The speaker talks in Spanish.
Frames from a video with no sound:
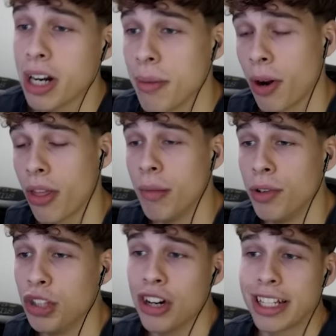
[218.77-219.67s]
libro del
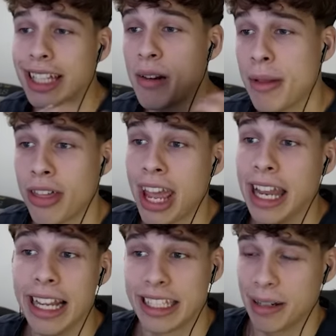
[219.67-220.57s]
mundo es Dan e y
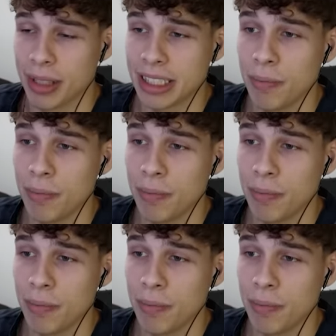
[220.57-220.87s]
las gemas del